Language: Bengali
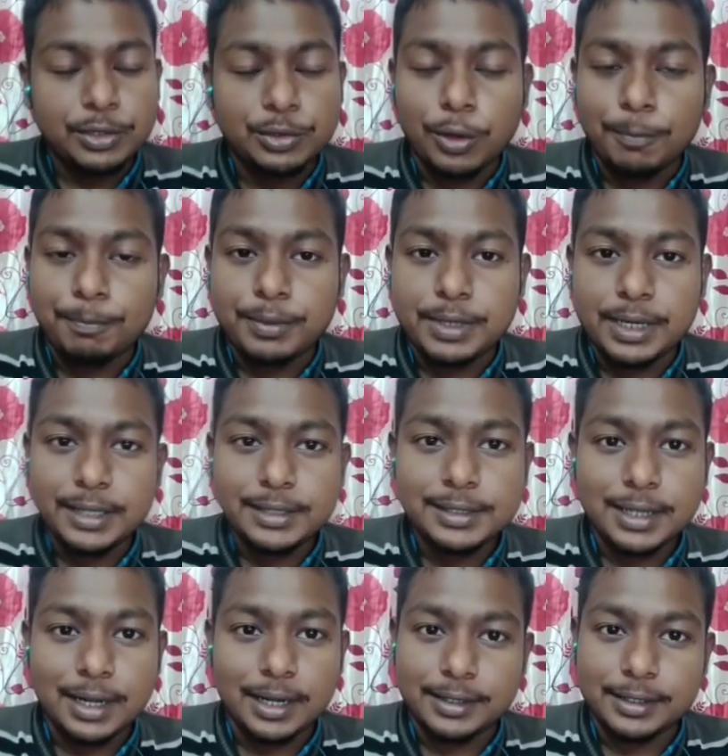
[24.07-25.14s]
টপ টেন
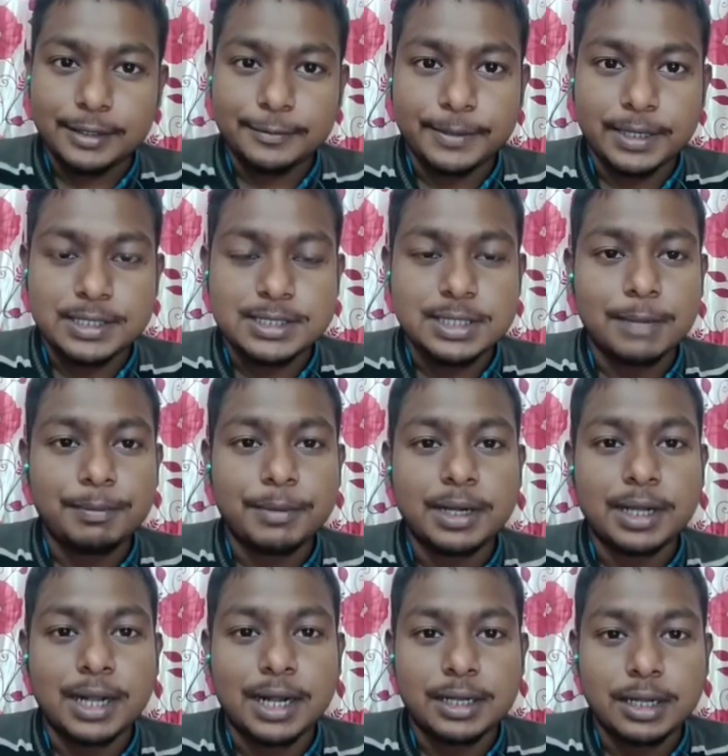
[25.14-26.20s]
কারেন্ট অ্যাফেয়ার্স আপনারা
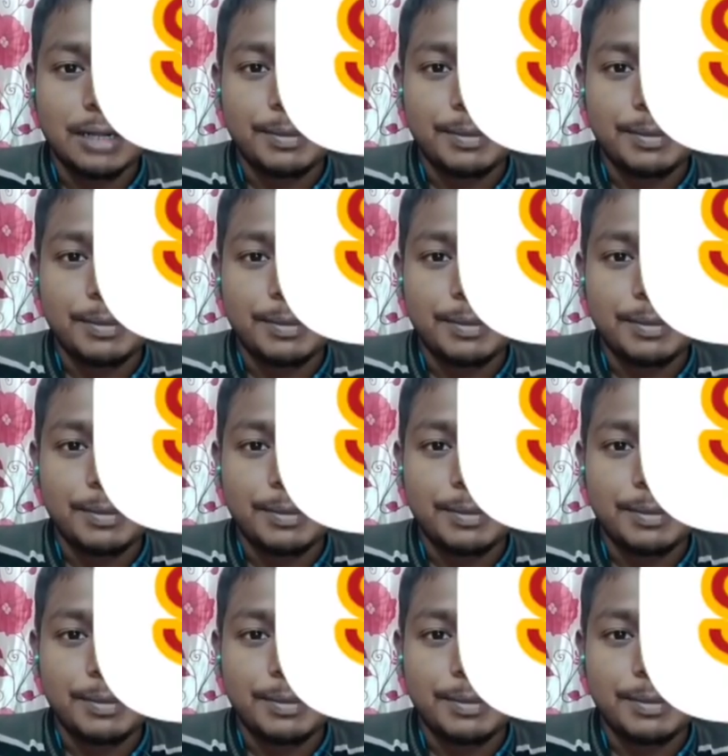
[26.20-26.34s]
কারেন্ট